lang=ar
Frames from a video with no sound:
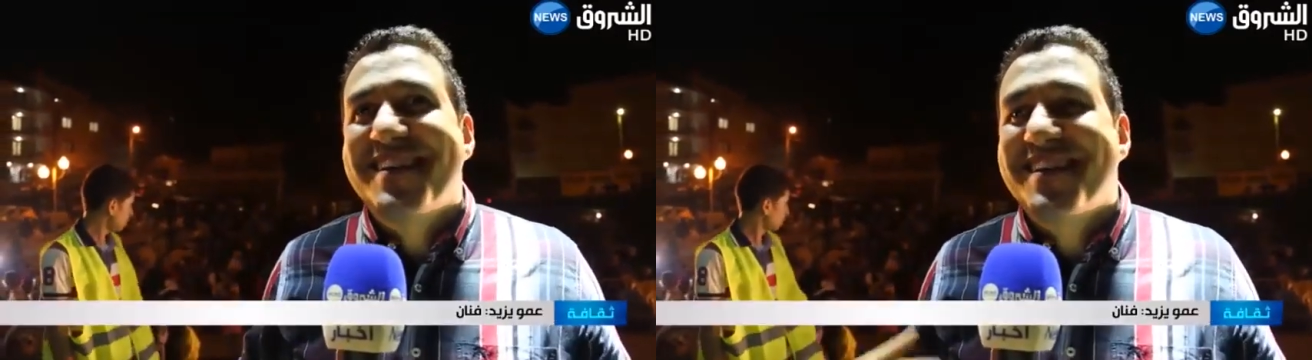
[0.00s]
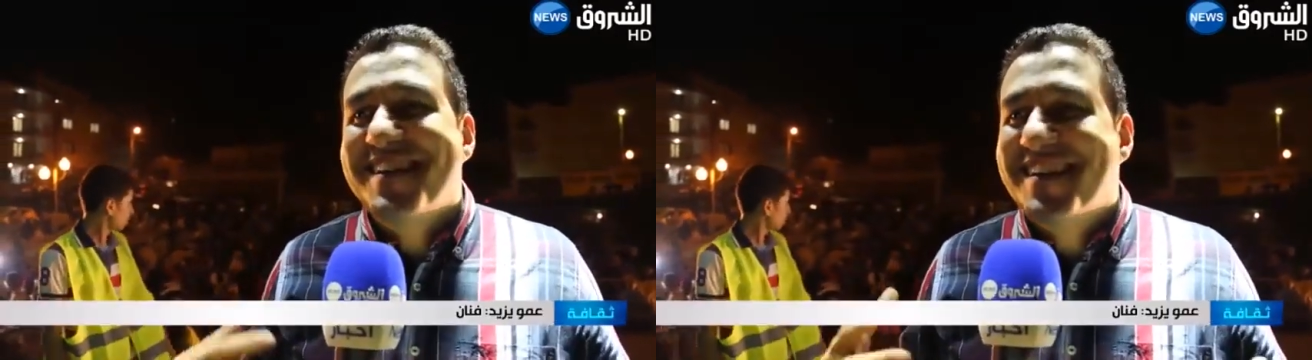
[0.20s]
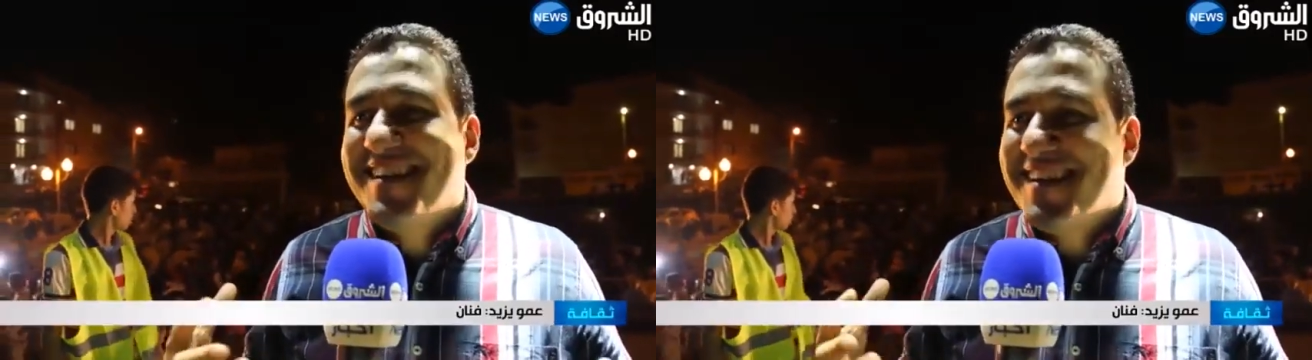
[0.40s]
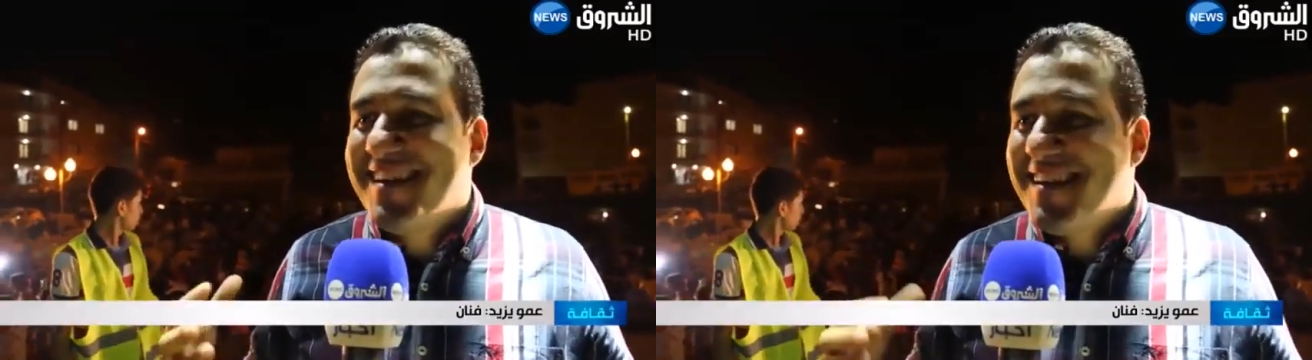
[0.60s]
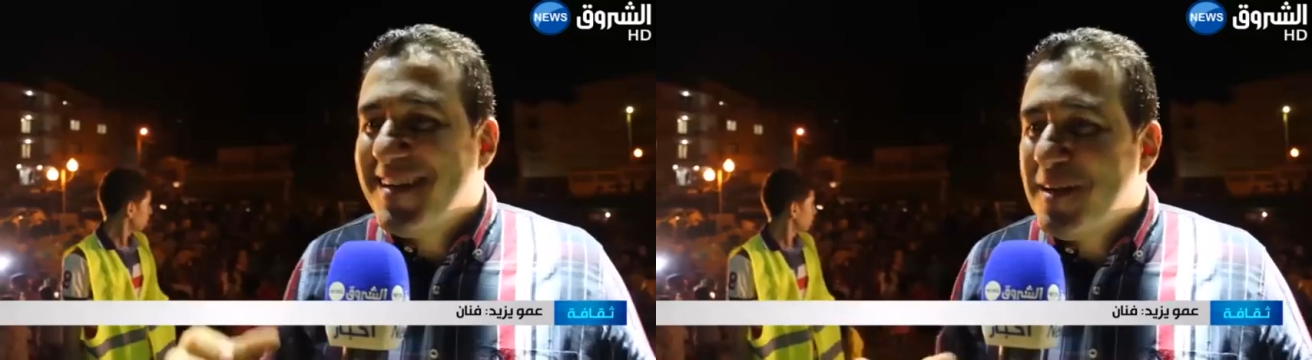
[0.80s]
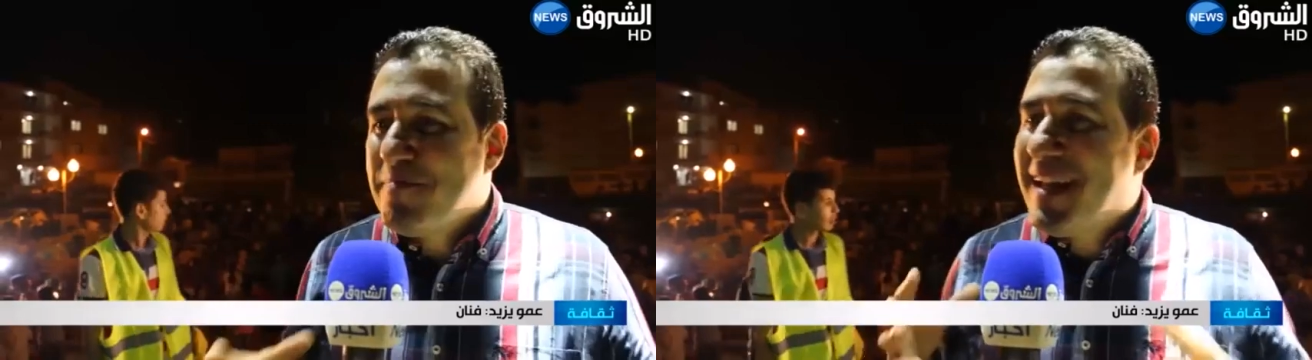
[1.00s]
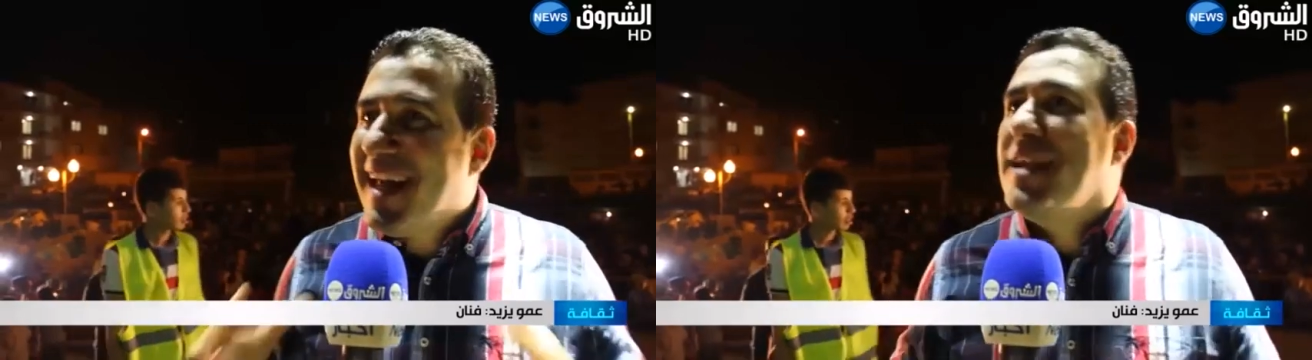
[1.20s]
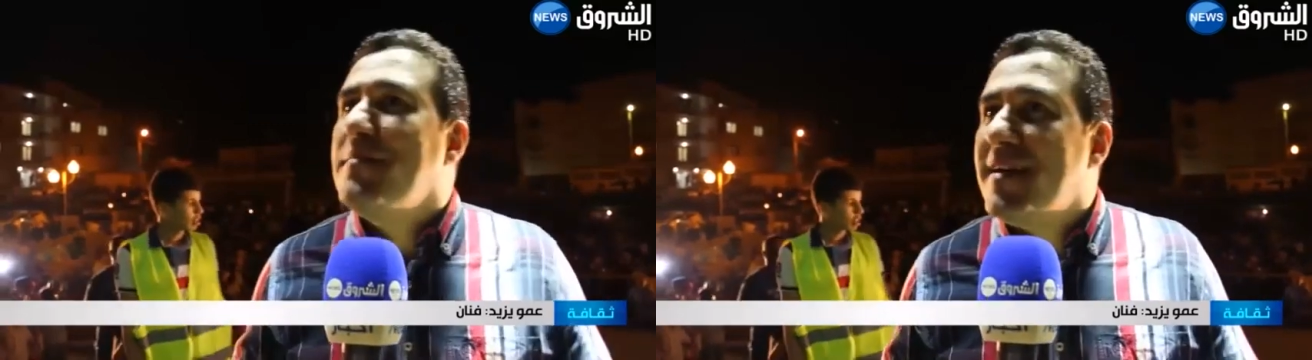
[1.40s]
آه،
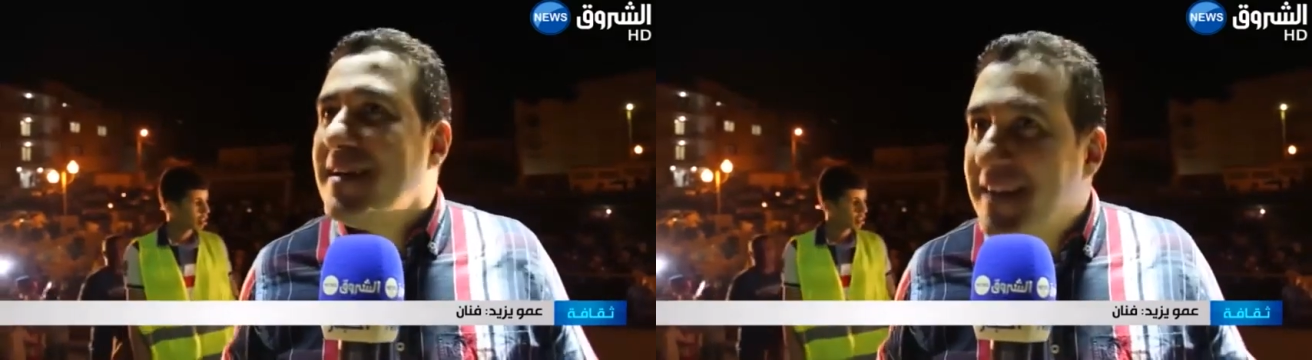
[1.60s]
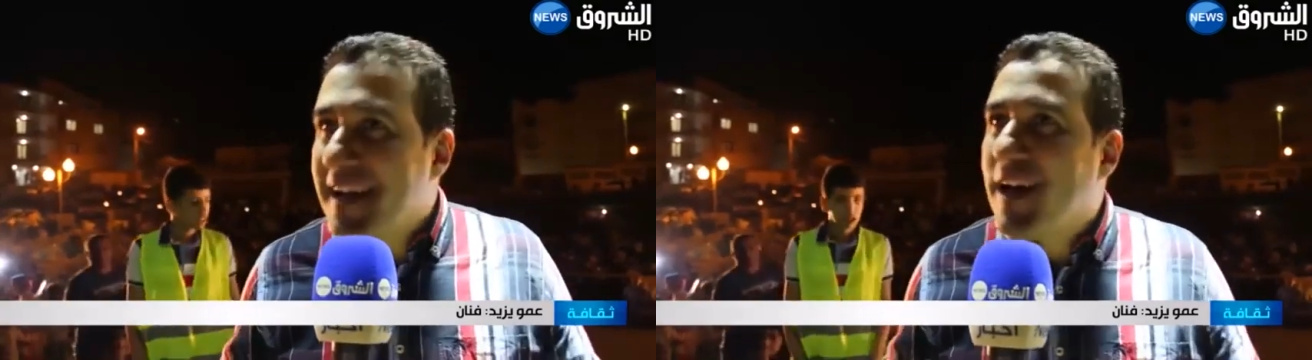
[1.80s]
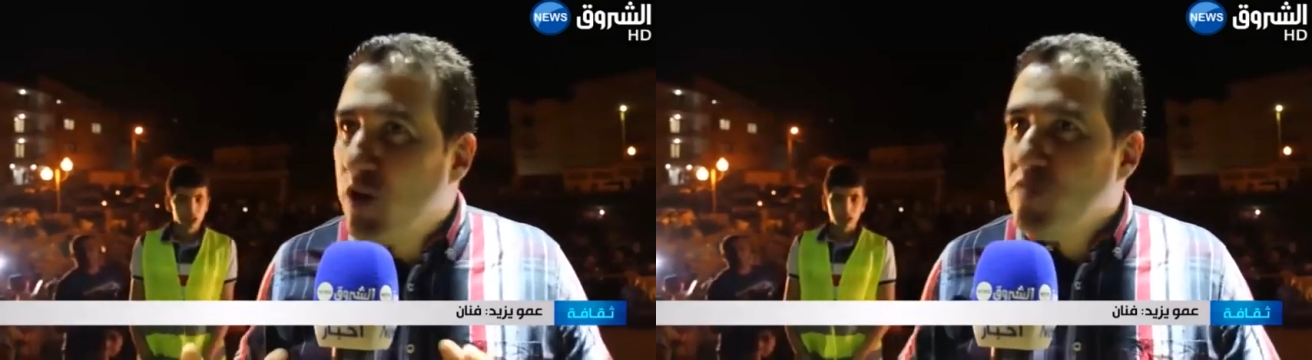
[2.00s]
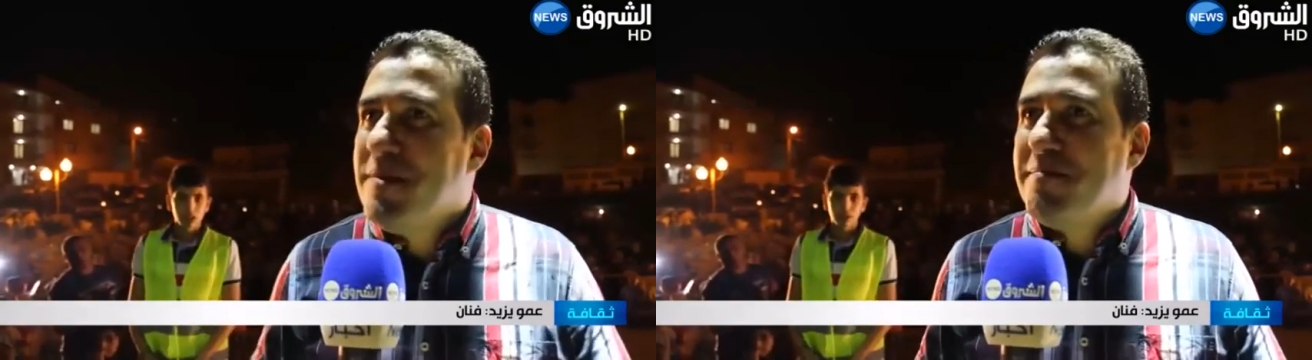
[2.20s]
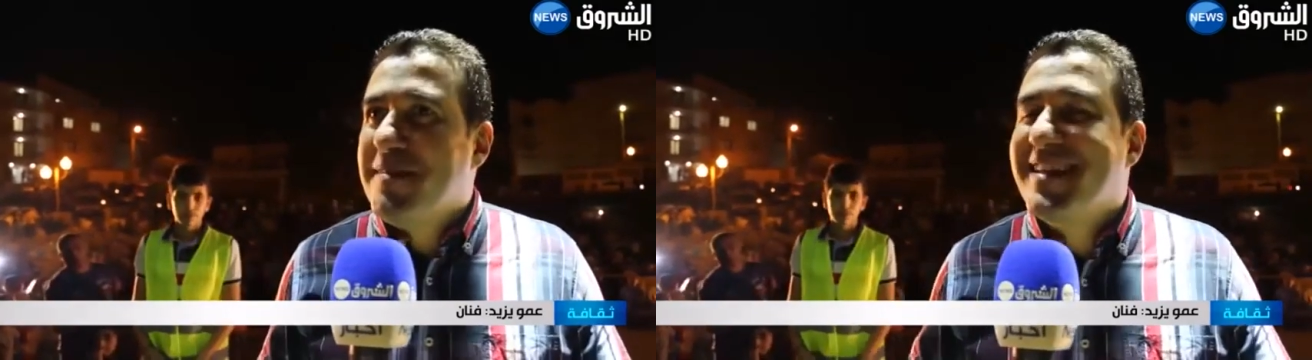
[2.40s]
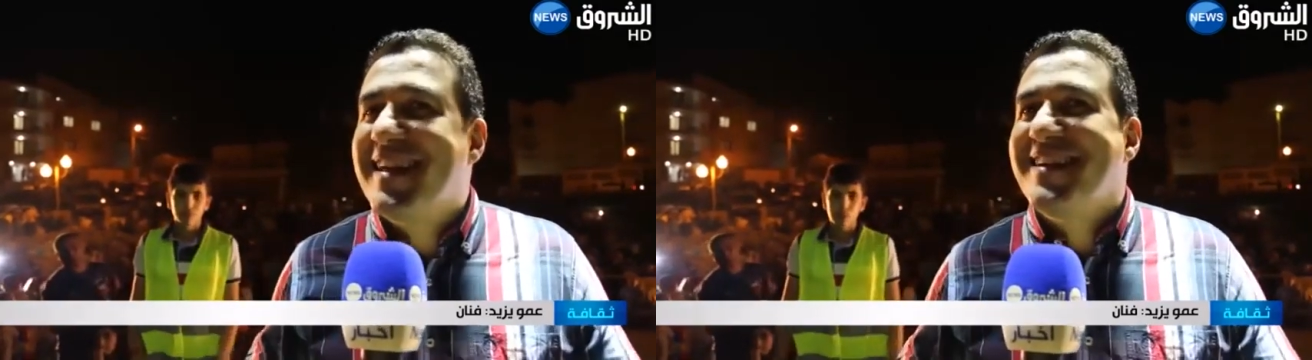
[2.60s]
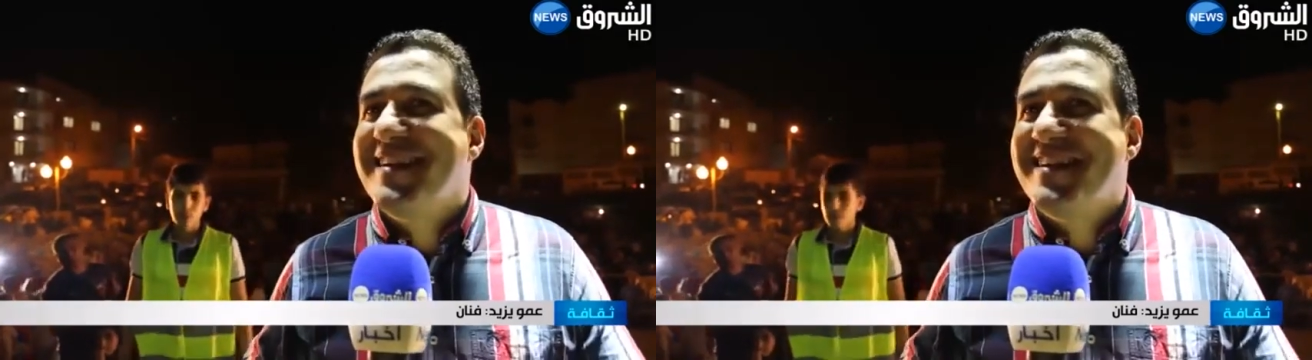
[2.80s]
بالعلم ترقى الأمم إذا